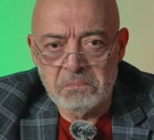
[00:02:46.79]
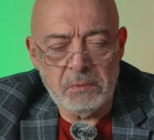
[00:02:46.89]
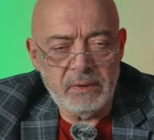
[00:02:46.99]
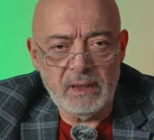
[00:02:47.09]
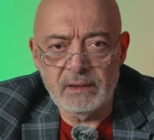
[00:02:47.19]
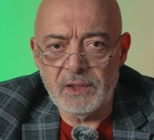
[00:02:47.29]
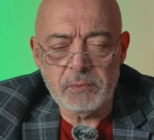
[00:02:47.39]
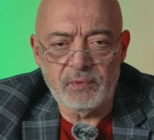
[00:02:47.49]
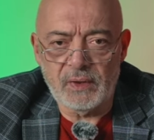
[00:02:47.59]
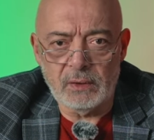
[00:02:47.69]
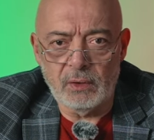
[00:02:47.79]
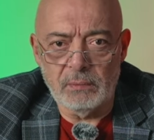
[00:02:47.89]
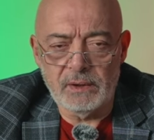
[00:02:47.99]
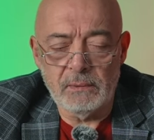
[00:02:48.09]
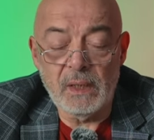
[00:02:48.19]
birbirlerinden hiçbir fark
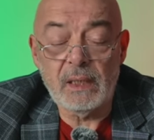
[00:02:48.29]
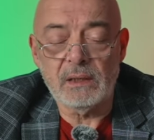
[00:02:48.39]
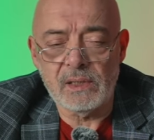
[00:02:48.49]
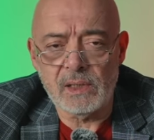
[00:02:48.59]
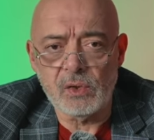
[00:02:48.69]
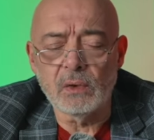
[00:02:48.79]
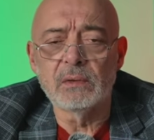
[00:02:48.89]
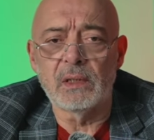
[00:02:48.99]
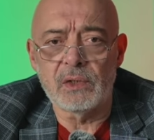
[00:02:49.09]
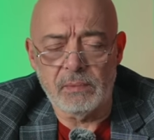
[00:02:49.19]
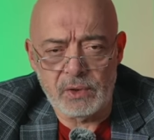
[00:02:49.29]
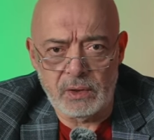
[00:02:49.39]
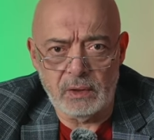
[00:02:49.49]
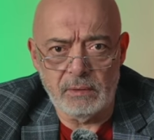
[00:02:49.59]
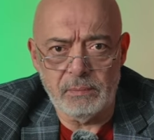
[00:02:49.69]
göremedim. Her ikisi de son derece
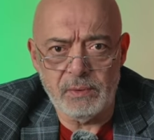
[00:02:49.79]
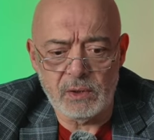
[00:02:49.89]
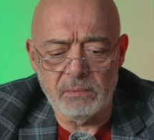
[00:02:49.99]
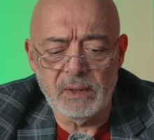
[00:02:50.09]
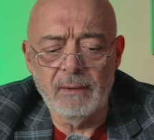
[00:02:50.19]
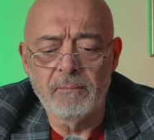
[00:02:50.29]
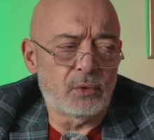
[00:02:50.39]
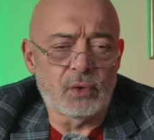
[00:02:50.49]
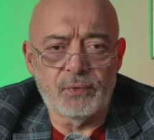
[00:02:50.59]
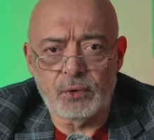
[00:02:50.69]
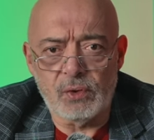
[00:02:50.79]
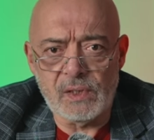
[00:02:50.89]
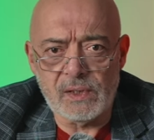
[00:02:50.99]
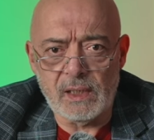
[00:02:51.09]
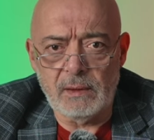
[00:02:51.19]
başarılı bir biçimde
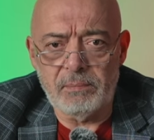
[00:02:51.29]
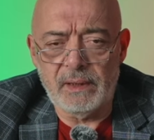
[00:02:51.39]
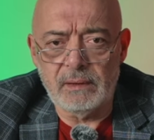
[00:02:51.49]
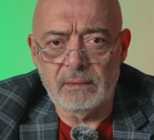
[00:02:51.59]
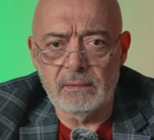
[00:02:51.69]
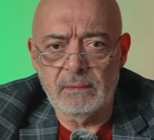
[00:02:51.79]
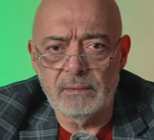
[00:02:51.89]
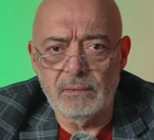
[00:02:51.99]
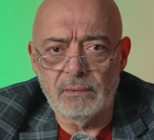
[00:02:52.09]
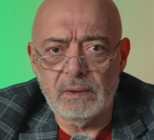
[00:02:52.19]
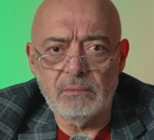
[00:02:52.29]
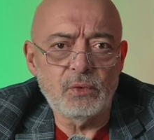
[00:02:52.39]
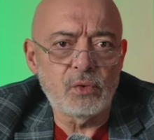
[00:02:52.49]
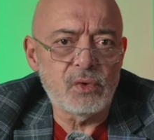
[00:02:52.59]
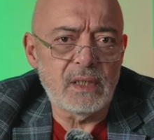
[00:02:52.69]
otofoküse sahipler. E,
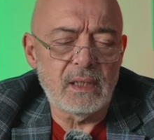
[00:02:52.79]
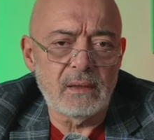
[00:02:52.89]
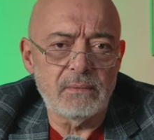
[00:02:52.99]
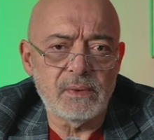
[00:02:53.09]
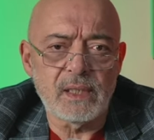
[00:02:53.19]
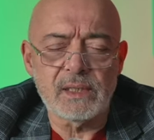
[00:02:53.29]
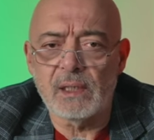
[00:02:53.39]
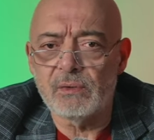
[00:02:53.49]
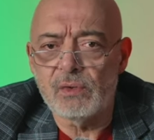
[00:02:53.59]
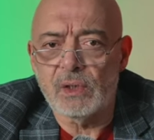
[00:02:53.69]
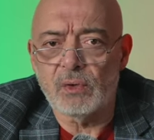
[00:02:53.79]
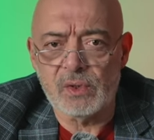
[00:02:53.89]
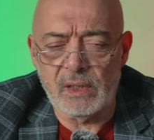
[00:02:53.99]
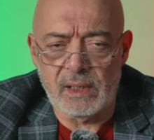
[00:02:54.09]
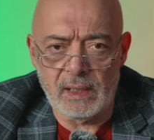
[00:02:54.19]
%80
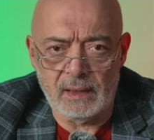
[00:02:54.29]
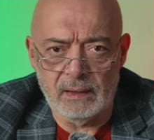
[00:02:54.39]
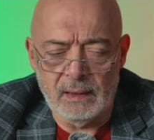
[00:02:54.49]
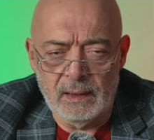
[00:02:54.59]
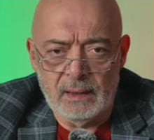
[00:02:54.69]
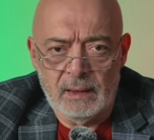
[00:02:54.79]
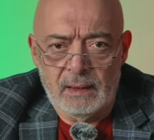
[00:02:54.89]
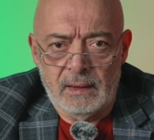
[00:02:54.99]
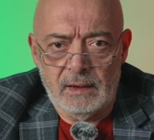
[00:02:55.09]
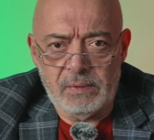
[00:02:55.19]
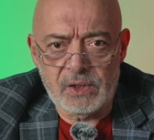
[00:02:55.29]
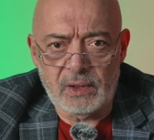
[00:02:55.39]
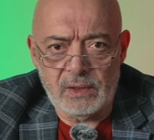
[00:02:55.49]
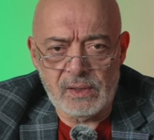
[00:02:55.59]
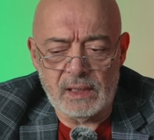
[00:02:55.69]
%90'a yakın e,
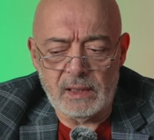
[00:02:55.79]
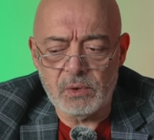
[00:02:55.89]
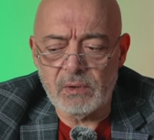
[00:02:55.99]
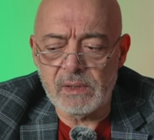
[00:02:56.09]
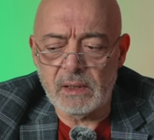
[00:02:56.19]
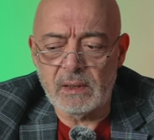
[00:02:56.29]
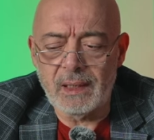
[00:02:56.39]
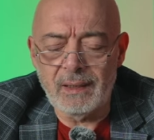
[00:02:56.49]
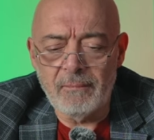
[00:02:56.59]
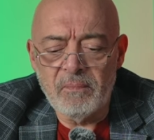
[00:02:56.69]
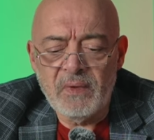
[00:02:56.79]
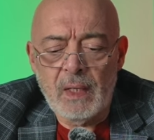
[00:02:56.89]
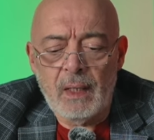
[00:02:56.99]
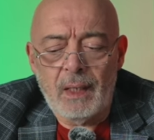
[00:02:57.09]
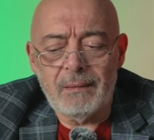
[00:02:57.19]
başarı sağlamış vaziyetteler.
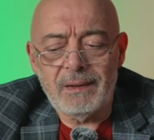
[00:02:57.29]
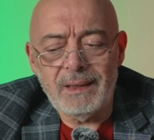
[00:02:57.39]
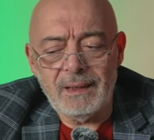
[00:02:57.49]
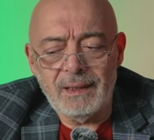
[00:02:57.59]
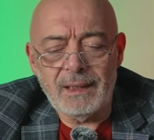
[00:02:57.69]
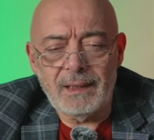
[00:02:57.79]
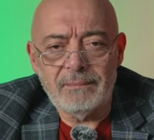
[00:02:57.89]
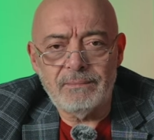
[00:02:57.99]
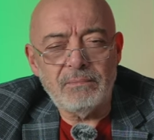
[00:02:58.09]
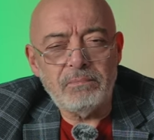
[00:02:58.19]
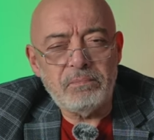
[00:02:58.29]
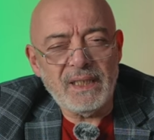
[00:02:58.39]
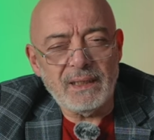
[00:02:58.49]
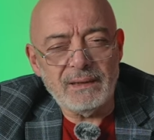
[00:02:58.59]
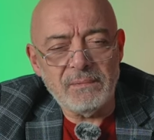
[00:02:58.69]
Ama yine de
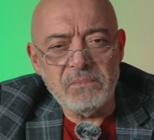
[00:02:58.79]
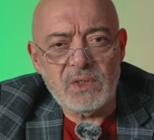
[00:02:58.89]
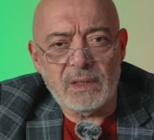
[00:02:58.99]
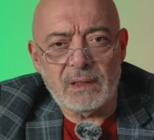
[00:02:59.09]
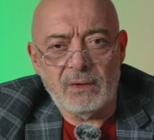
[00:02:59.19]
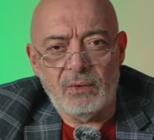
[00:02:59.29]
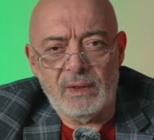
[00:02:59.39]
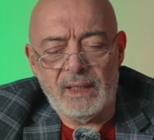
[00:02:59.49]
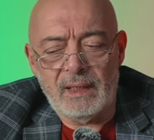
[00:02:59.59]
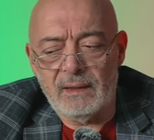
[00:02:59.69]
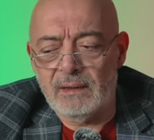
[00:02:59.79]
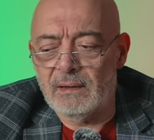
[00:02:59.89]
bir gıdımcık öne